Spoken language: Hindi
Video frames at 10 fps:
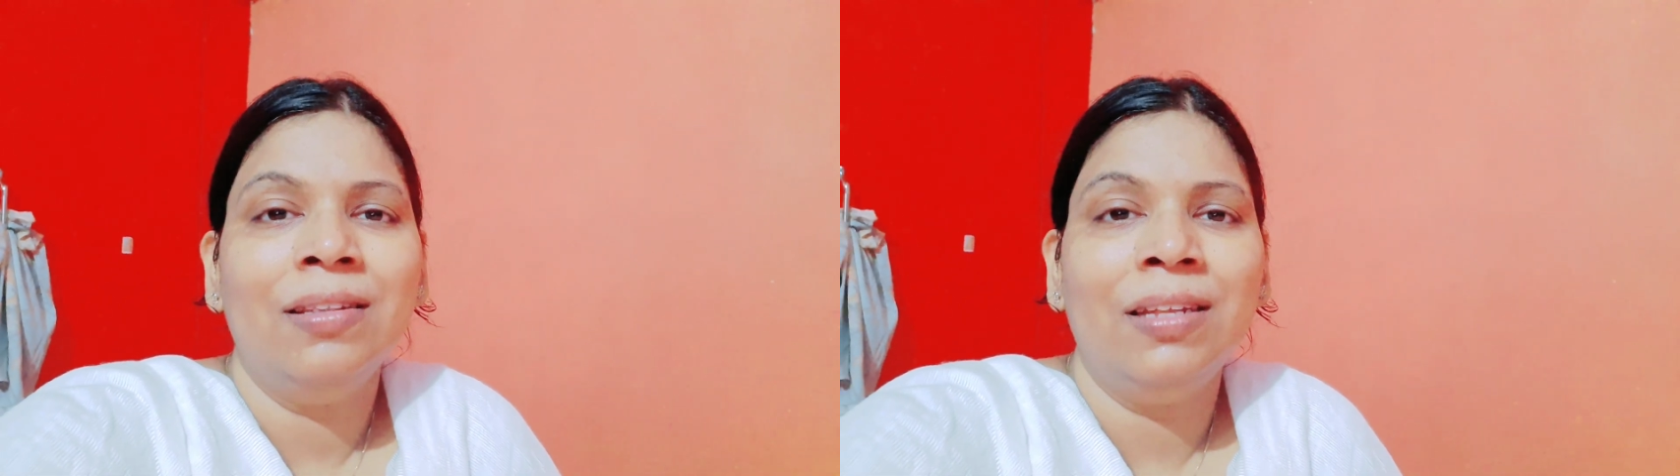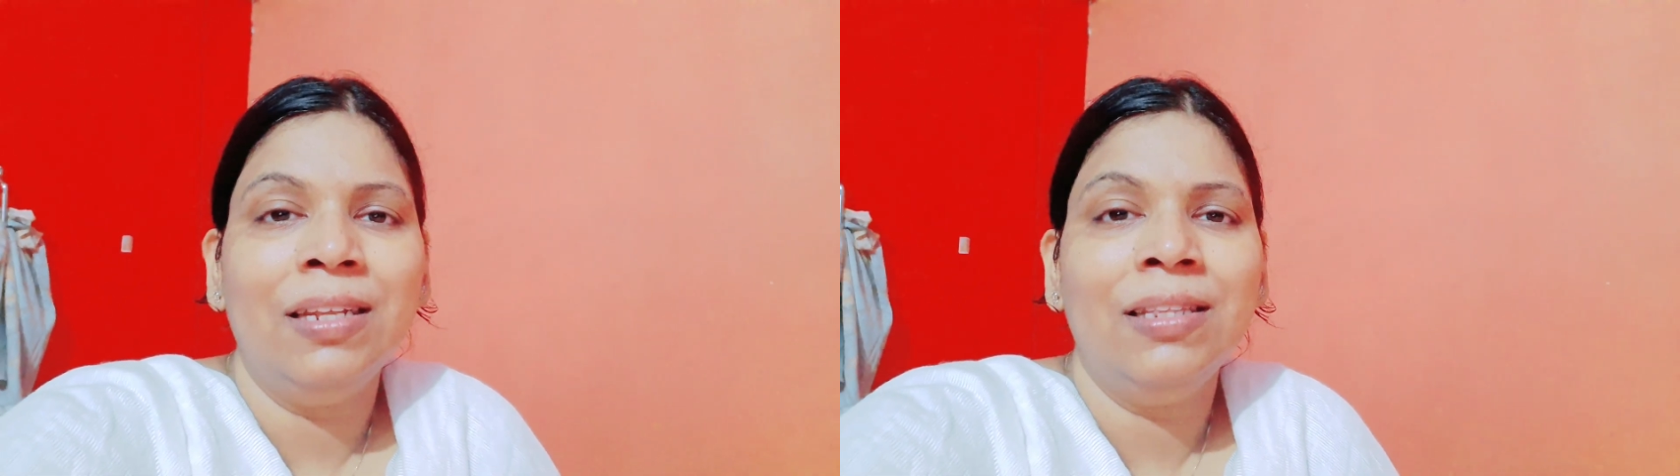
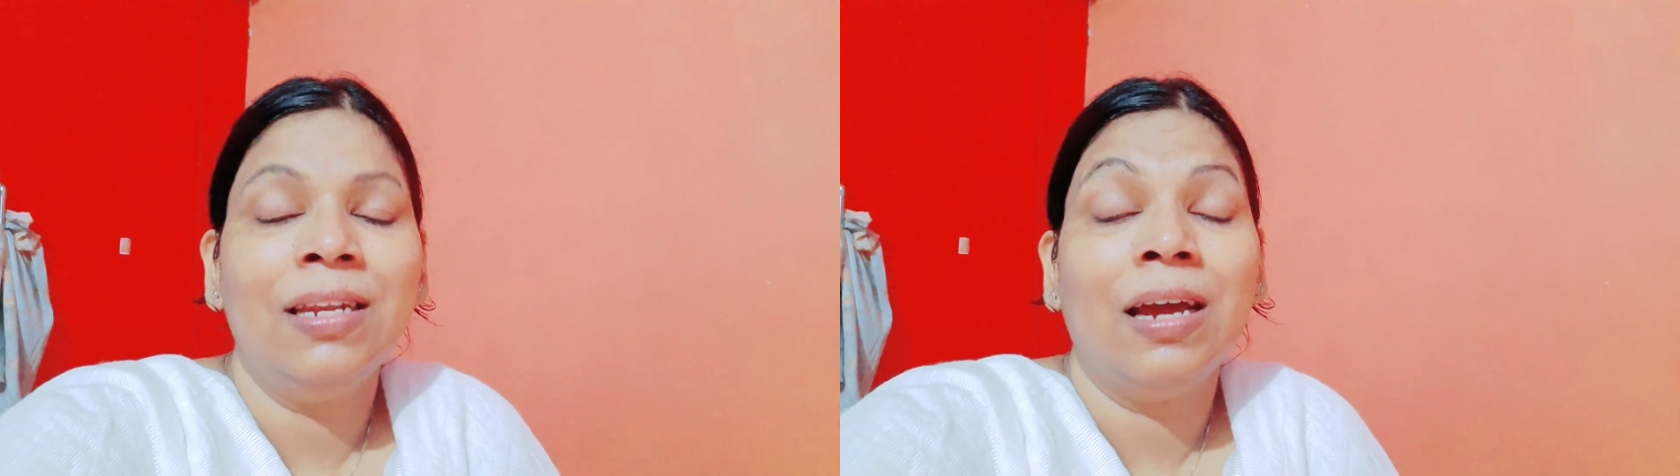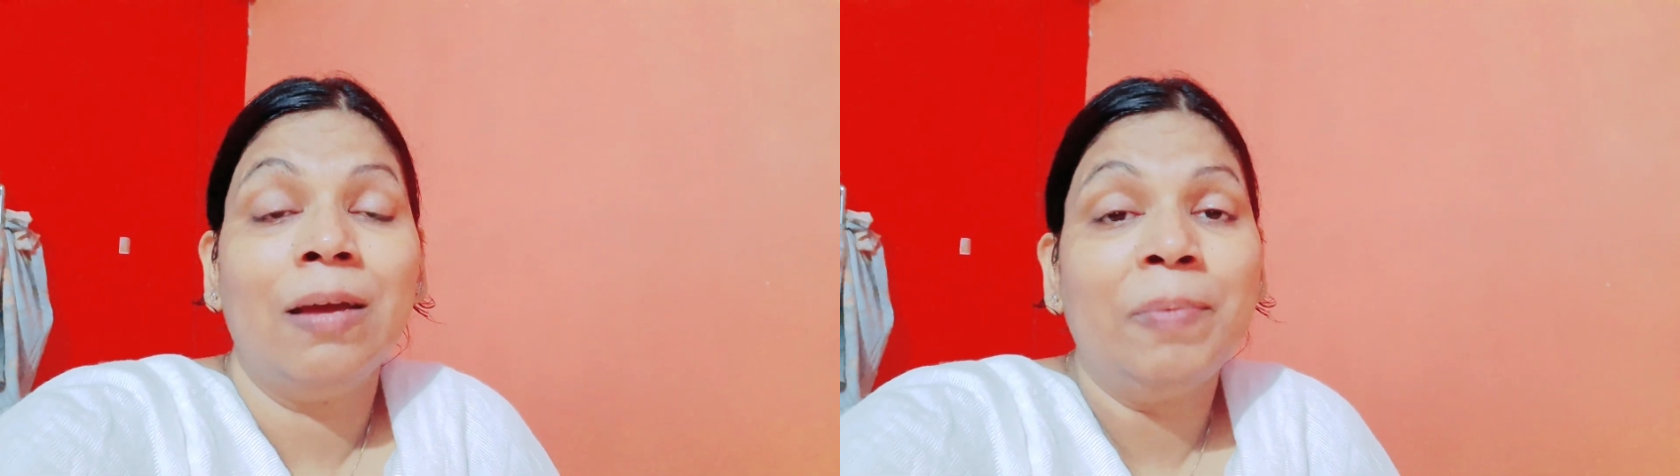धीरे
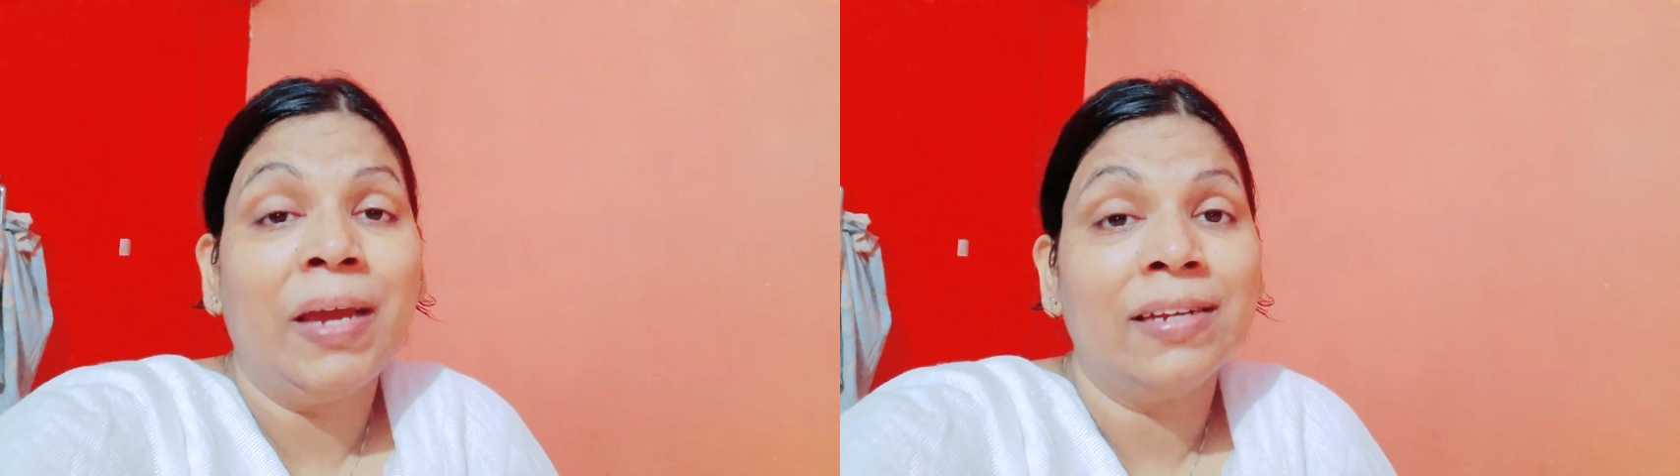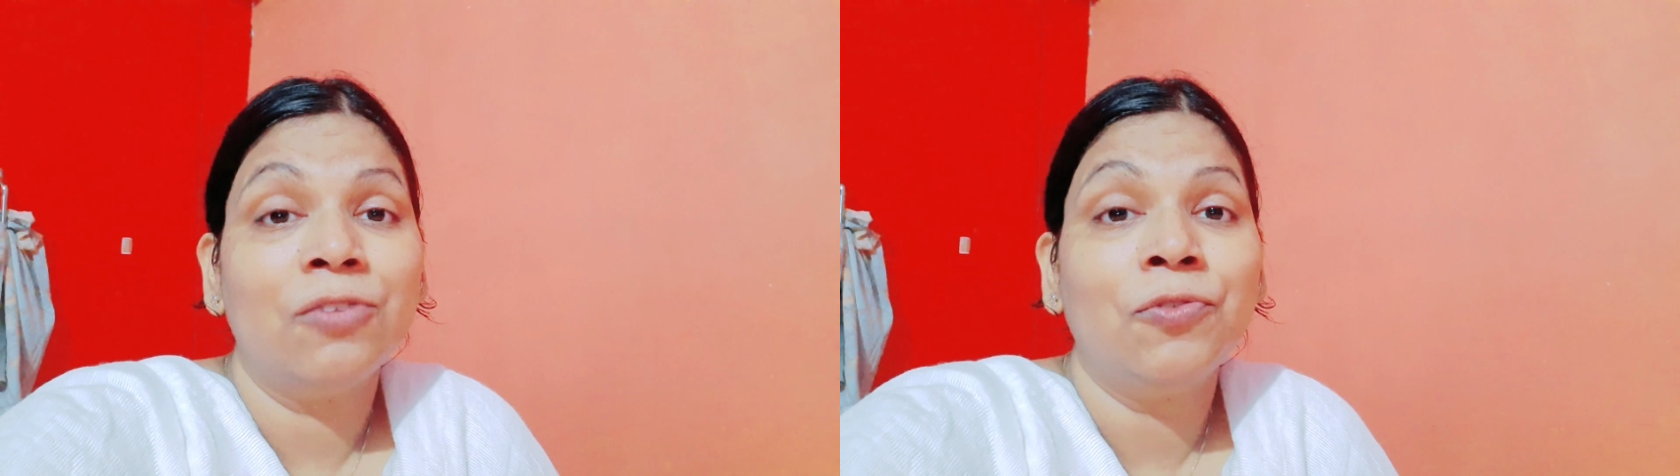धीरे हाँ प्यार से